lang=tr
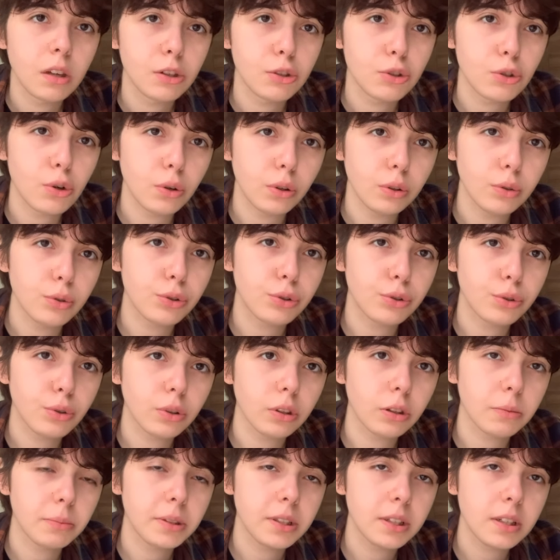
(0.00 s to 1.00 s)
Şöyle düşünüyor
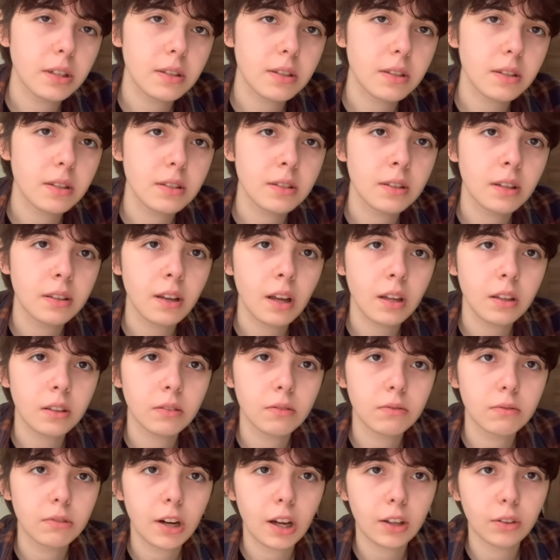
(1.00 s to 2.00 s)
olabilirsiniz
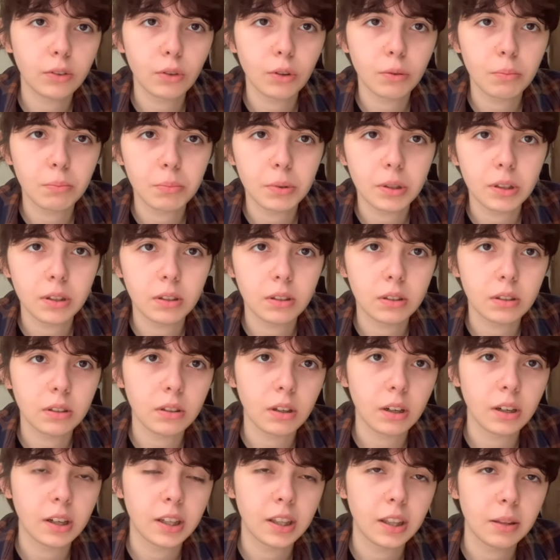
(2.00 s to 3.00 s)
neden random bir
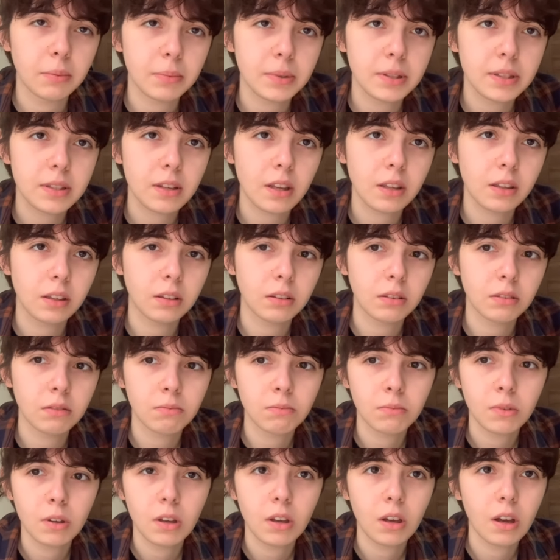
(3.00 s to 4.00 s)
akademisyenin
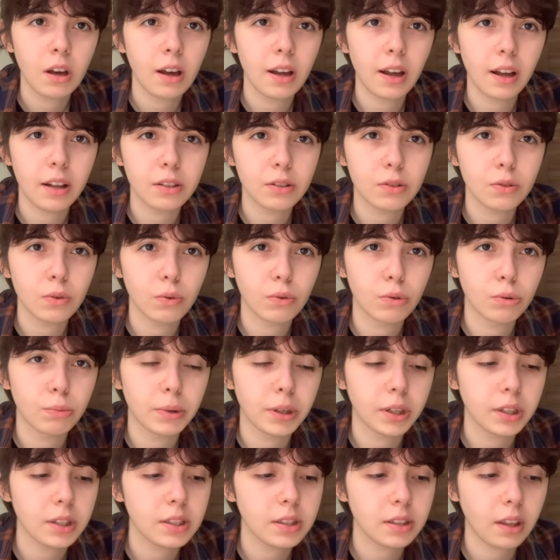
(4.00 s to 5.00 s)
hayatını
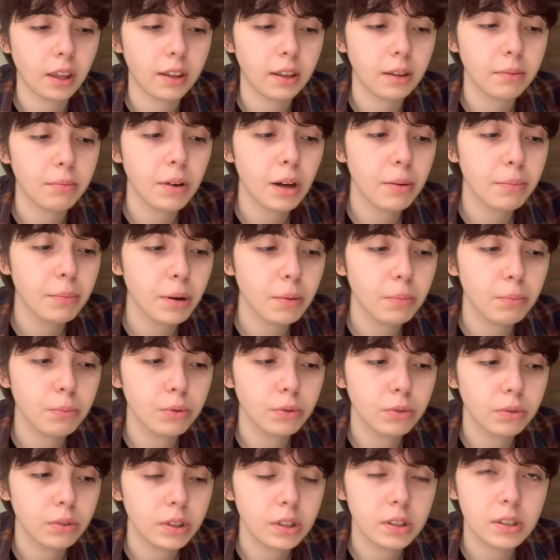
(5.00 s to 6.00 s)
okumak isteyeyim. Ama
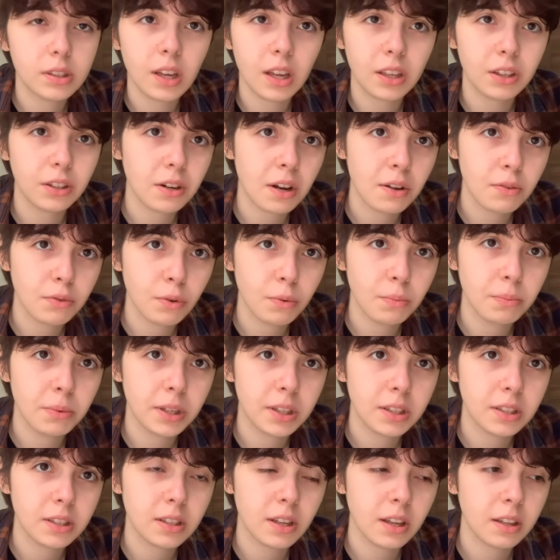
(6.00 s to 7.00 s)
bu insan random bir
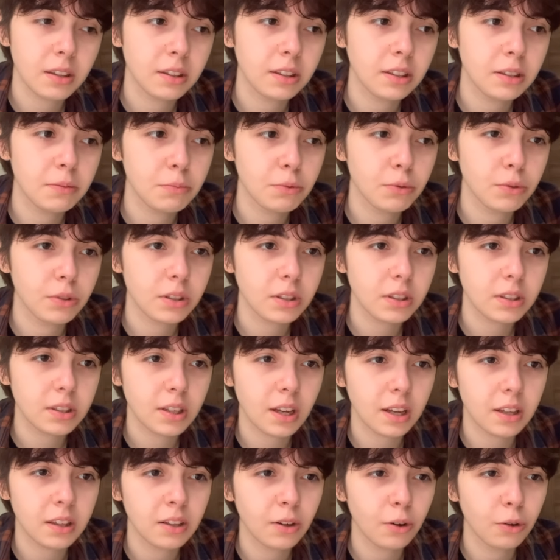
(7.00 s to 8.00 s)
insan değil. Bu
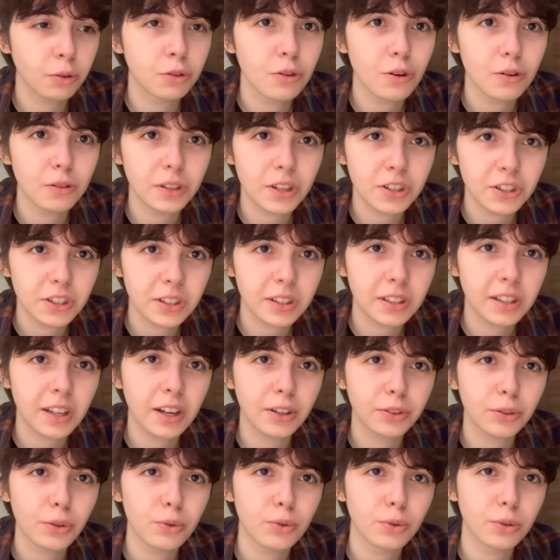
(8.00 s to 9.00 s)
insan 14 yaşında
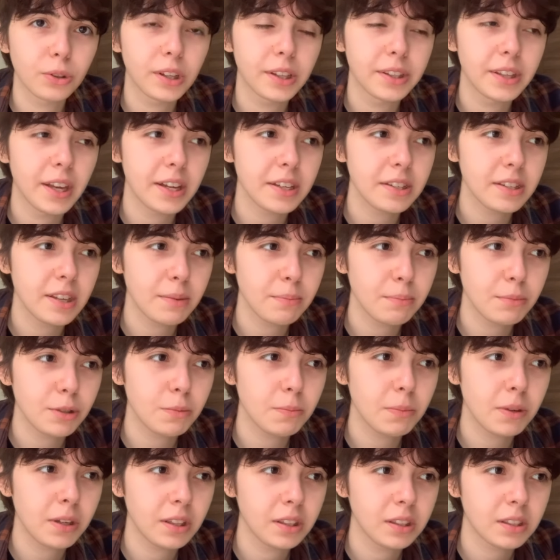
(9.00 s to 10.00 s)
Atatürk'e dans
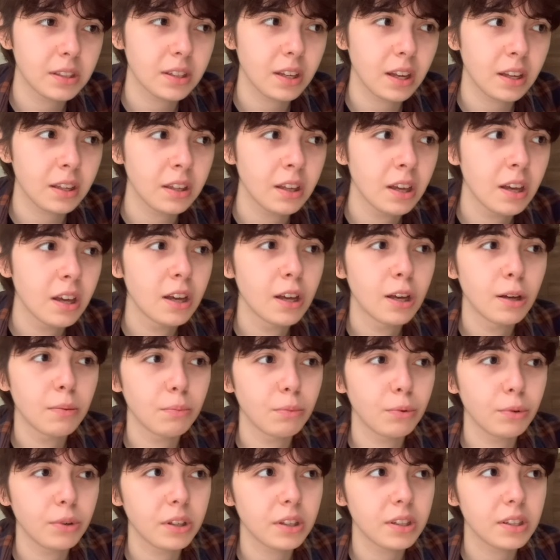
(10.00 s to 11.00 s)
etmiş bir insan.
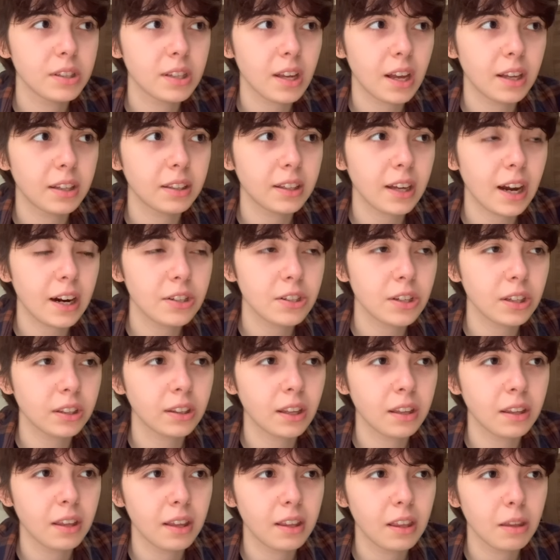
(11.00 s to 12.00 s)
Bu insan
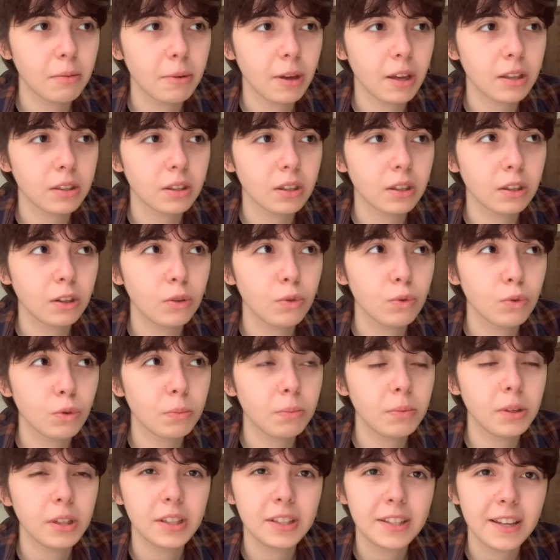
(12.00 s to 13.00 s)
gerçekten edebiyattaki
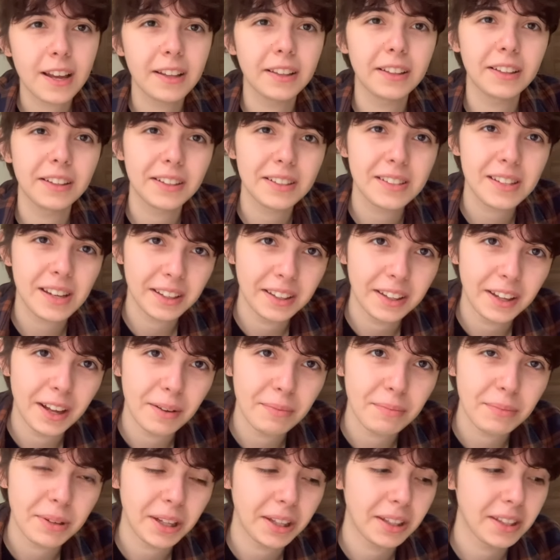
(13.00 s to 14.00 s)
tüm insanları
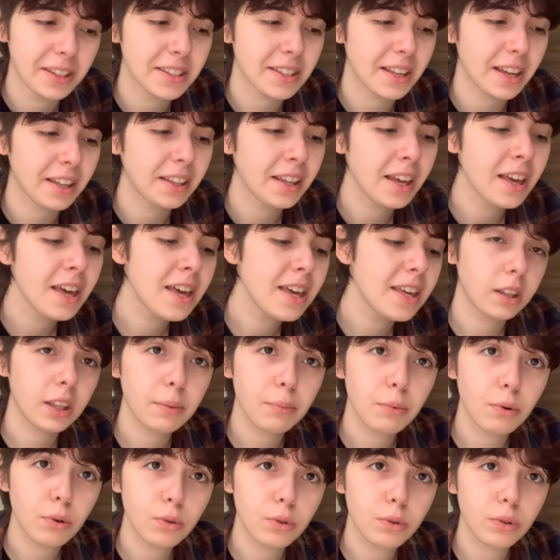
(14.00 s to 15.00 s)
tanıyan bir insan.
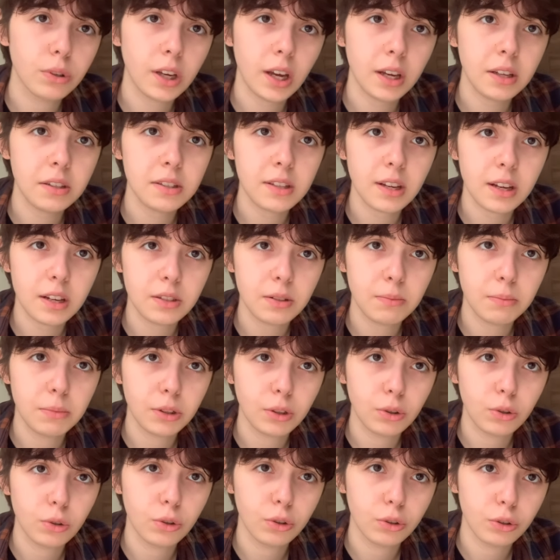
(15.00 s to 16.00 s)
Kitabı okurken sadece
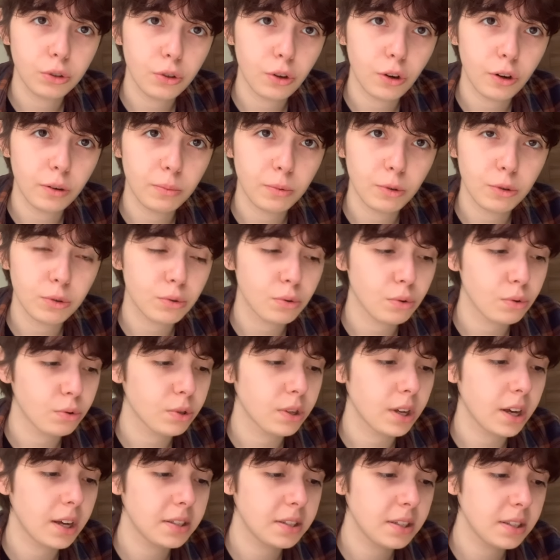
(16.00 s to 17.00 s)
Minergun'u
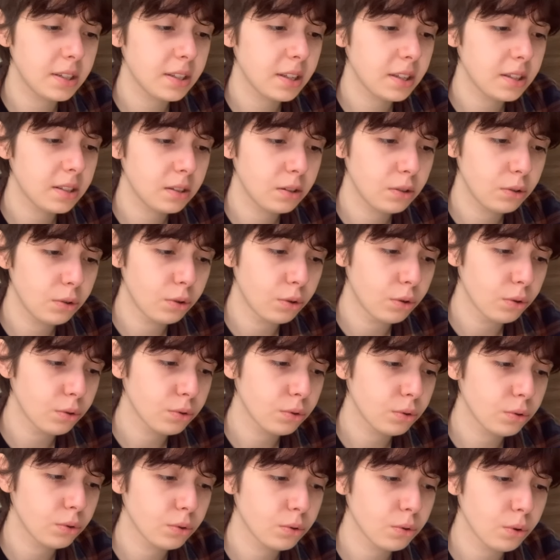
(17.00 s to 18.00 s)
görmüyorsunuz. Aziz Nesin'i
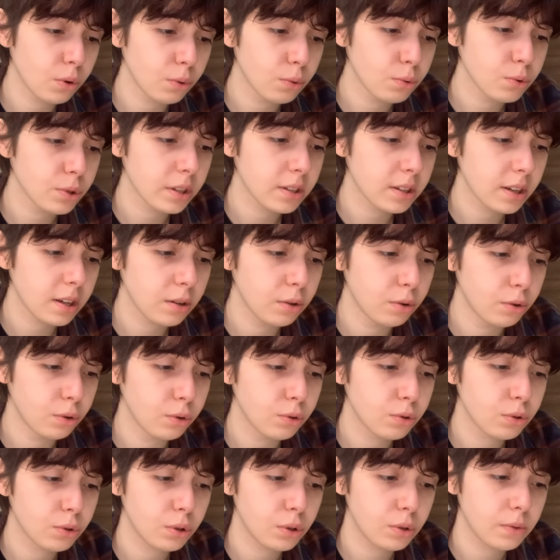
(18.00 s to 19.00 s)
görüyorsunuz, Oğuz Atay'ı
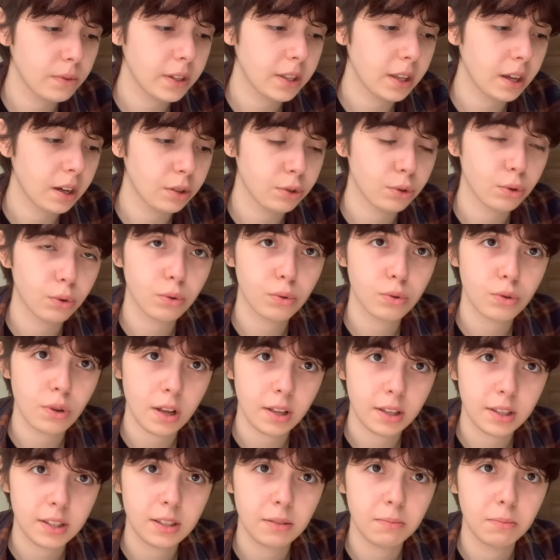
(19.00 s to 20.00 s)
görüyorsunuz ve daha çok
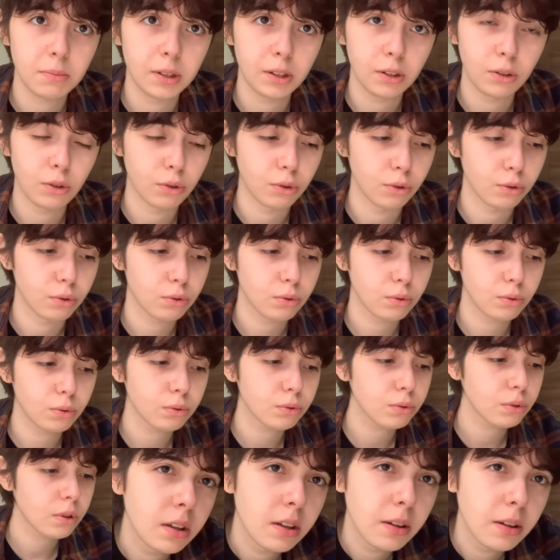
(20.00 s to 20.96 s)
güzel isimleri görüyorsunuz.